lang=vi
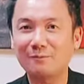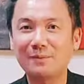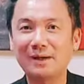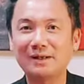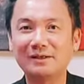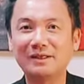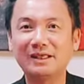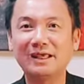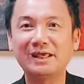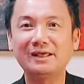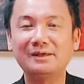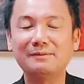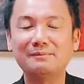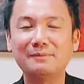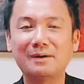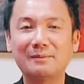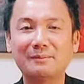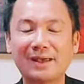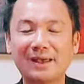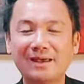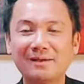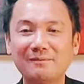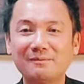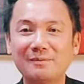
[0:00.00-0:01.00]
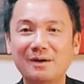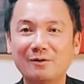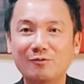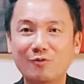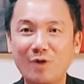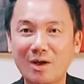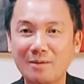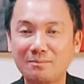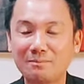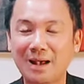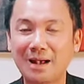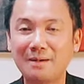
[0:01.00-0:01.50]
mà gì mà mẹ mà
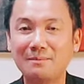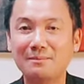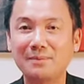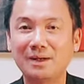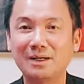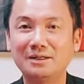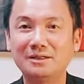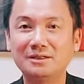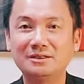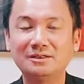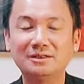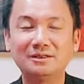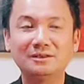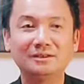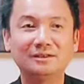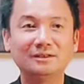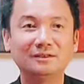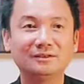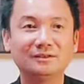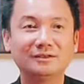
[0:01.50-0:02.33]
quát mắng mình